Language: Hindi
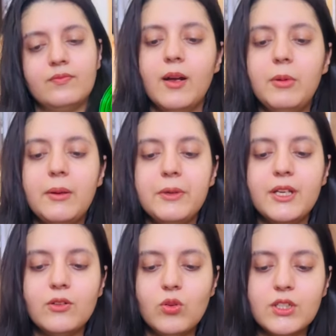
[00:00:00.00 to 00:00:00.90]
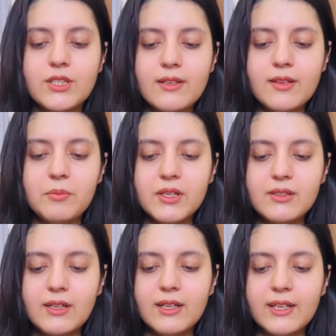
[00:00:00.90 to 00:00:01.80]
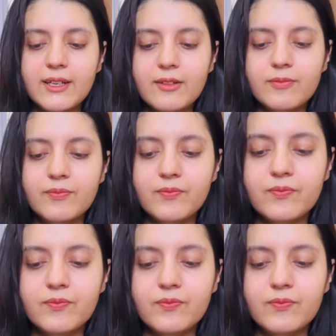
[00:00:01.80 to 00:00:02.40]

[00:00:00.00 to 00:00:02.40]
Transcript: अब आपने इनको अच्छे से मिक्स कर लेना है